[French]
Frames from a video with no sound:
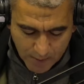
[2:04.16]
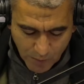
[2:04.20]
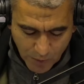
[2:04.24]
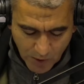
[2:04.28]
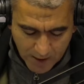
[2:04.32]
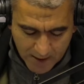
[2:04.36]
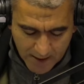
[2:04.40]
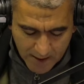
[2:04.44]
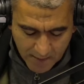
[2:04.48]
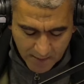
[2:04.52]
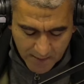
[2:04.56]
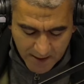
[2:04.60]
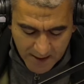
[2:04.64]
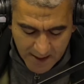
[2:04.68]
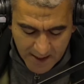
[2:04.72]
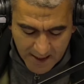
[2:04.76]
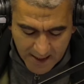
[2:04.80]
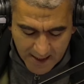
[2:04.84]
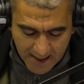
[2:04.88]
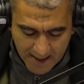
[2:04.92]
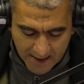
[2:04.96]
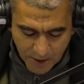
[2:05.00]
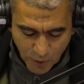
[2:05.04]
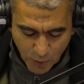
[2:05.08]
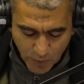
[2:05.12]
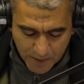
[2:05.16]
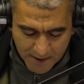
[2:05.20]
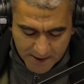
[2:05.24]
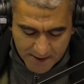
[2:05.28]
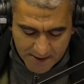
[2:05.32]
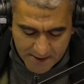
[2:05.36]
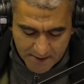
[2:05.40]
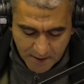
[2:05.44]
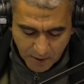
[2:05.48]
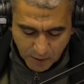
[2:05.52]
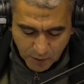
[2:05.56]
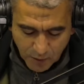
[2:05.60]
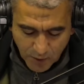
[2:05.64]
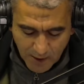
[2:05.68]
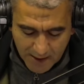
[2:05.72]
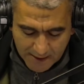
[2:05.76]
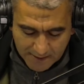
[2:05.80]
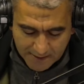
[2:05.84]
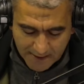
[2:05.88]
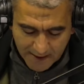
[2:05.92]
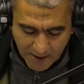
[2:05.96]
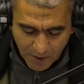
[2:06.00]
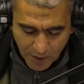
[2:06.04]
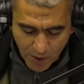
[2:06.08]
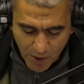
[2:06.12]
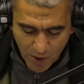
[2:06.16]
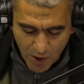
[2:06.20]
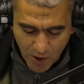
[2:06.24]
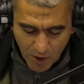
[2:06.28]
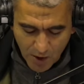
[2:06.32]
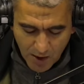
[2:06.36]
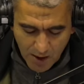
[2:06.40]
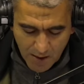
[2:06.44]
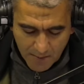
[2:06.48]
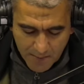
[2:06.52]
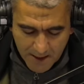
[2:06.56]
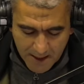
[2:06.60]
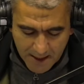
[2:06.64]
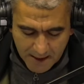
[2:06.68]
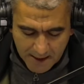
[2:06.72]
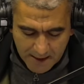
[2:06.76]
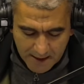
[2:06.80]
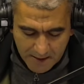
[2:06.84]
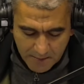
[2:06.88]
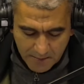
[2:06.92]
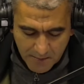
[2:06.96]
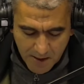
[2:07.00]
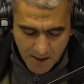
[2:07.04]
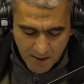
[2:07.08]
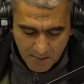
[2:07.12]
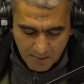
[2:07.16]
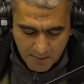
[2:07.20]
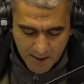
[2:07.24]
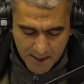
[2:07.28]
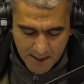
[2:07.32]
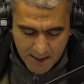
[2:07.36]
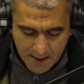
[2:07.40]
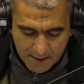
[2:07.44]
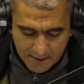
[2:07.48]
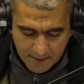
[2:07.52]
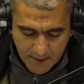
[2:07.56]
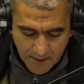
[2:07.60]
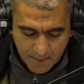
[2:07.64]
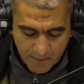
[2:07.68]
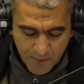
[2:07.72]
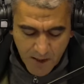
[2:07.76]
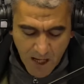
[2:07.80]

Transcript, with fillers: Boualem, et du ministre de l'Intérieur, Ibrahim Mred.